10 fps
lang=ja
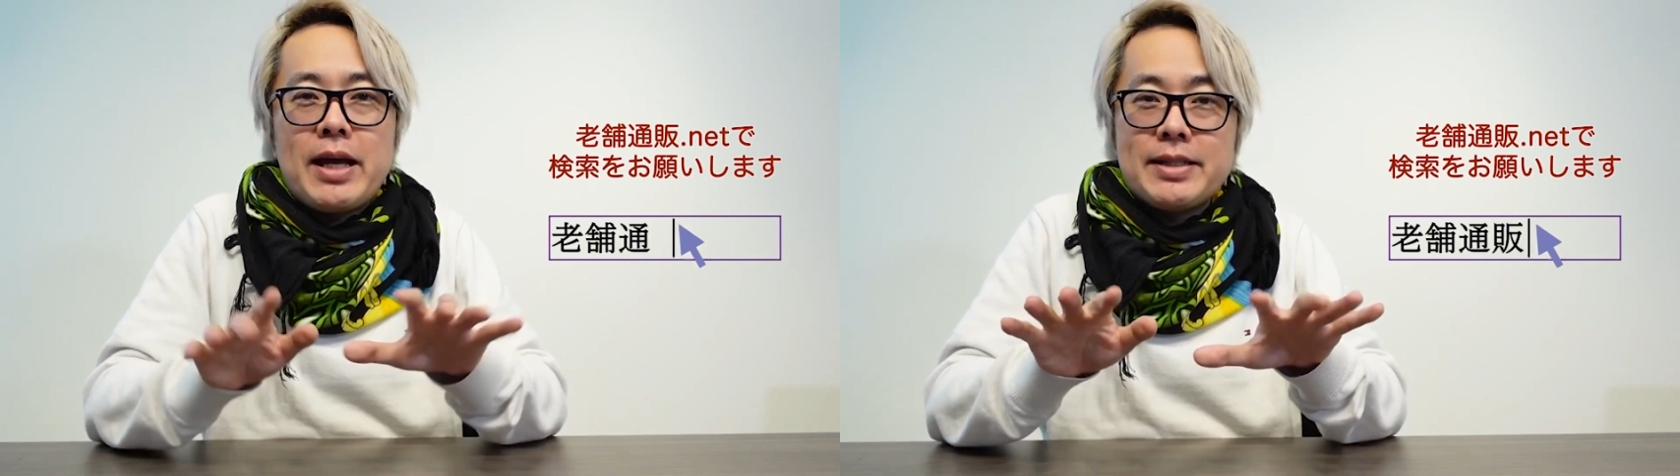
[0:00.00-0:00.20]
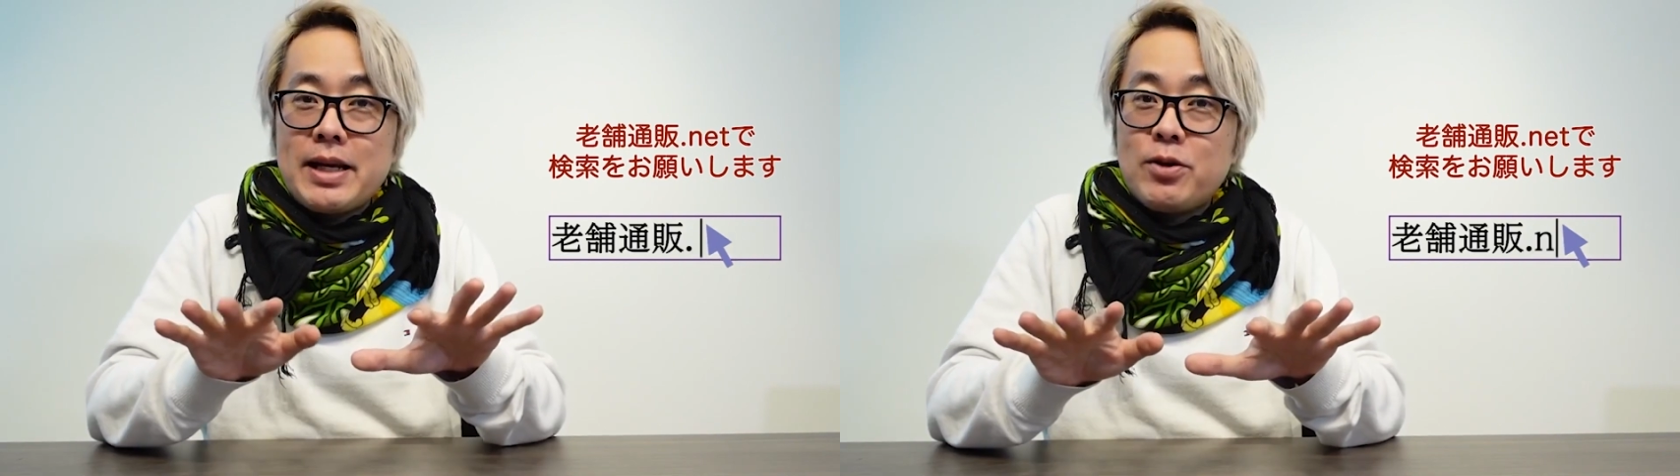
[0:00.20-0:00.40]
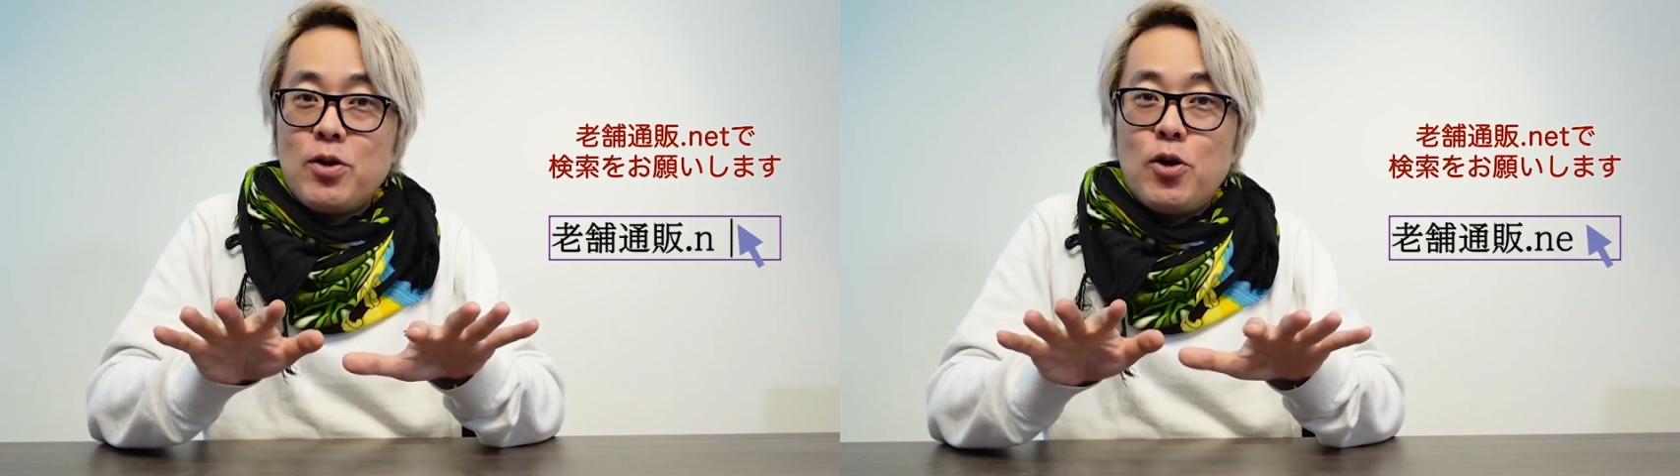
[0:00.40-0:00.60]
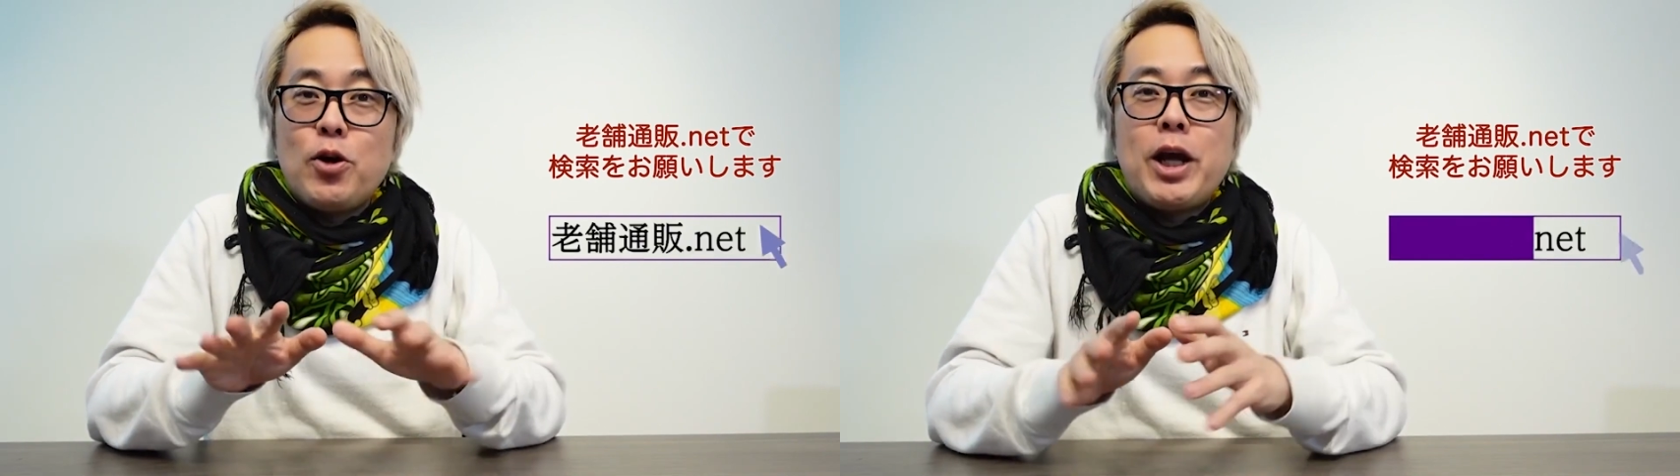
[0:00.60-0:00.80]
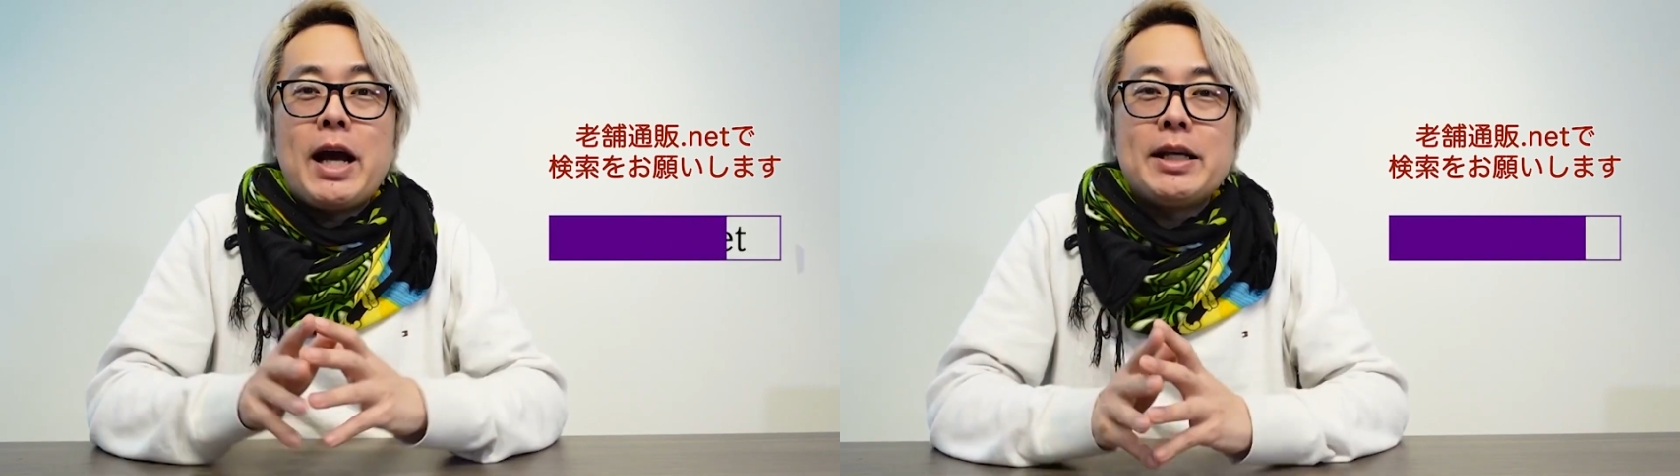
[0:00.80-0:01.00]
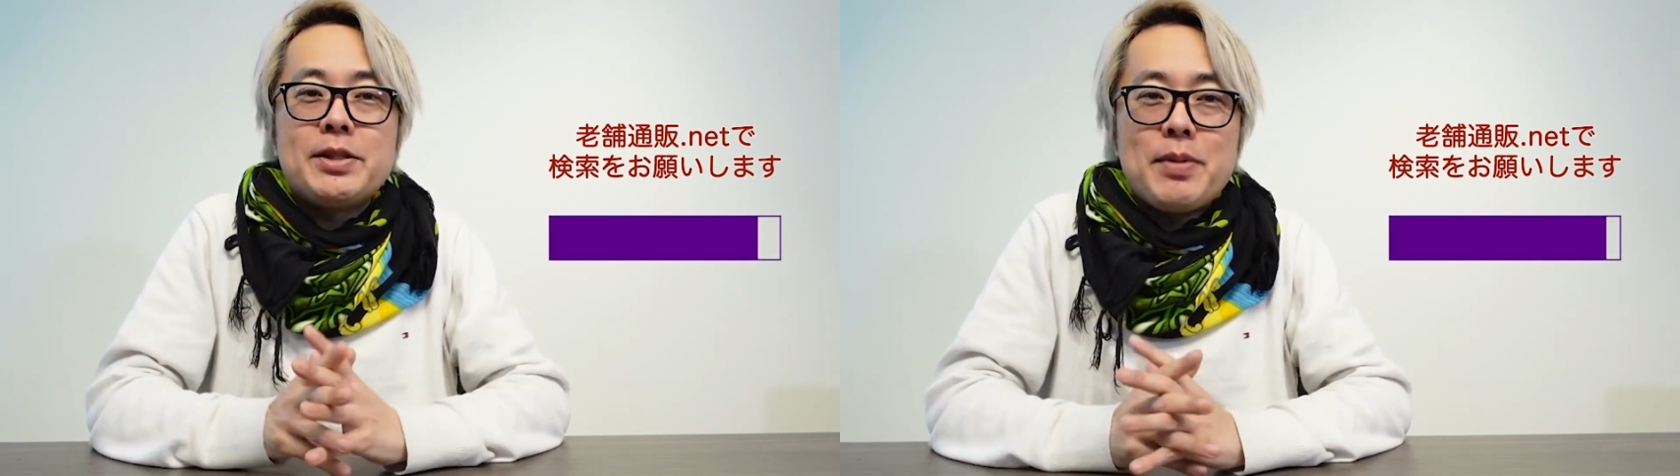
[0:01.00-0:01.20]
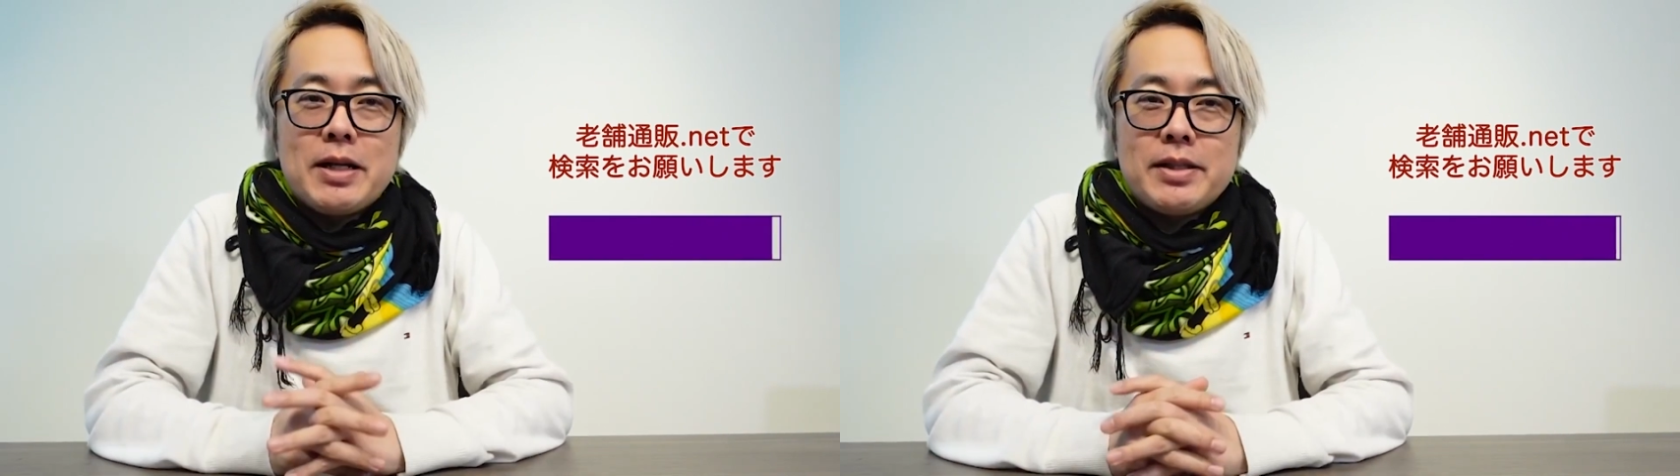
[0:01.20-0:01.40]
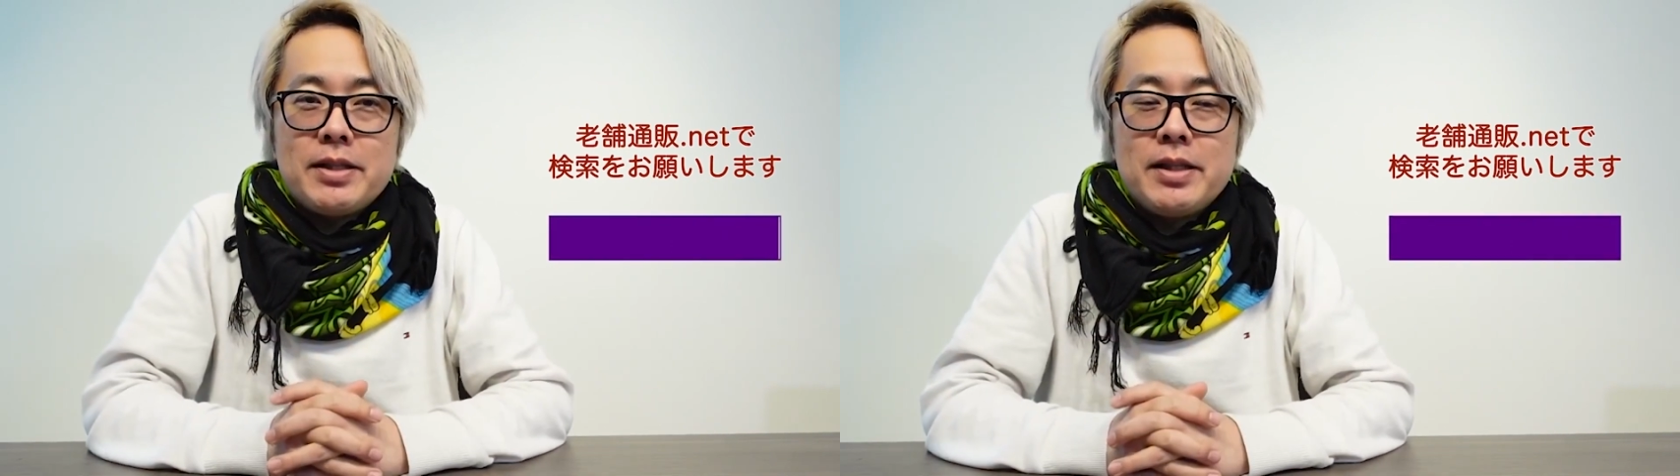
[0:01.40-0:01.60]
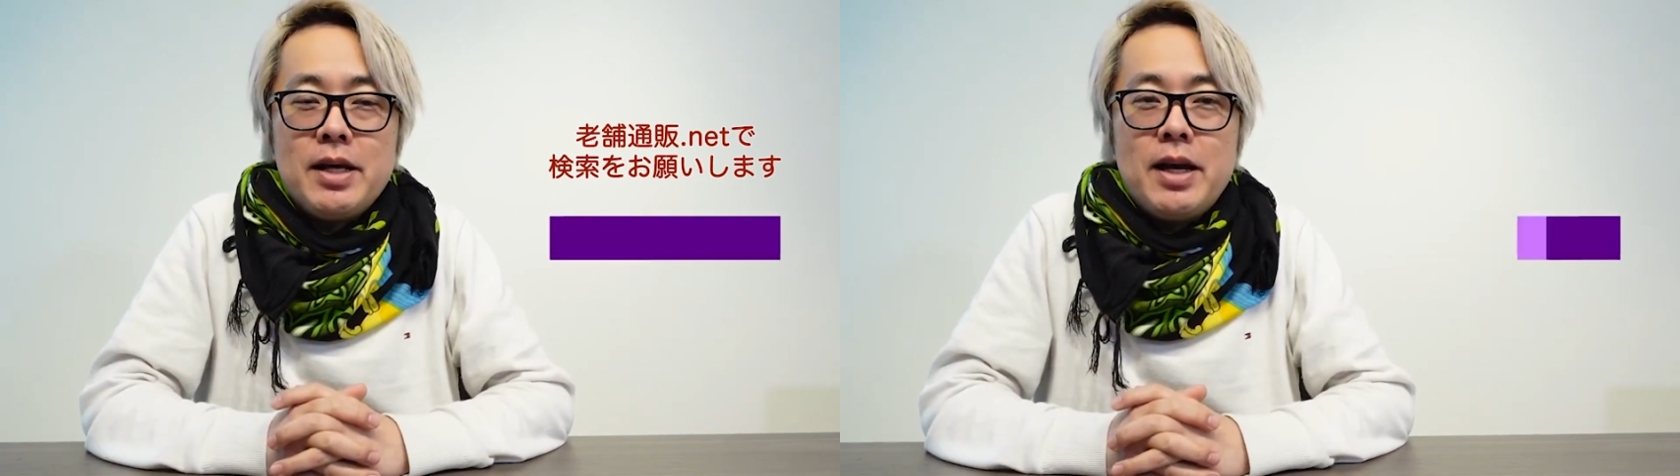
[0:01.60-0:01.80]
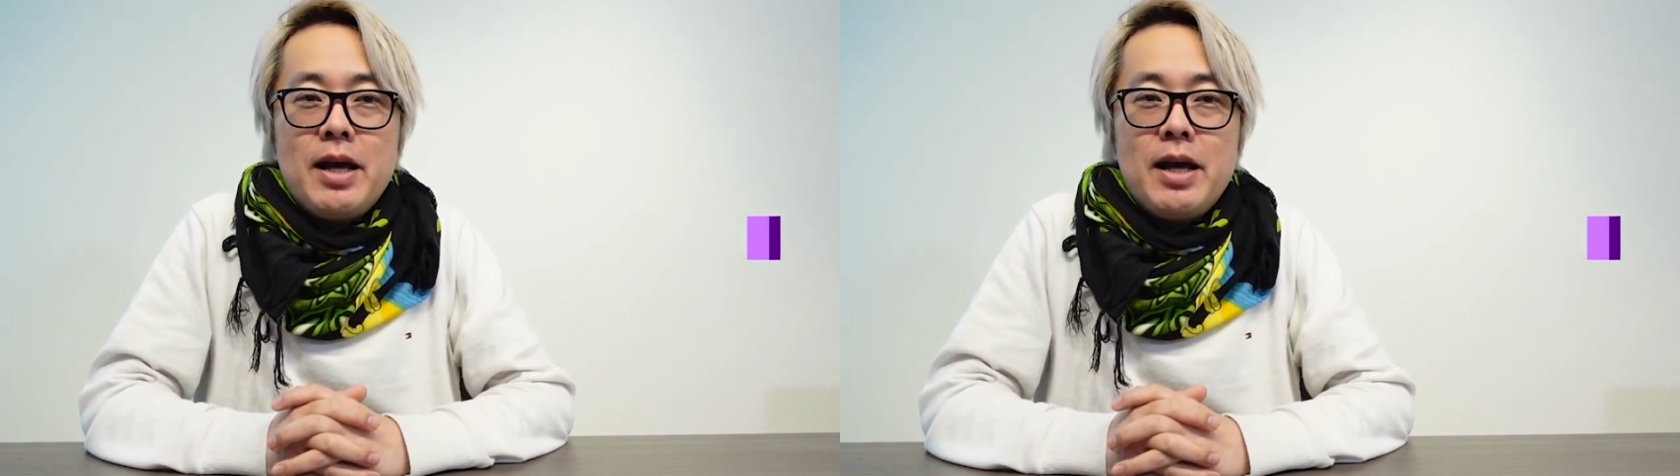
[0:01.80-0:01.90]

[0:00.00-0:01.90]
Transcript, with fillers: 検索をお願いします。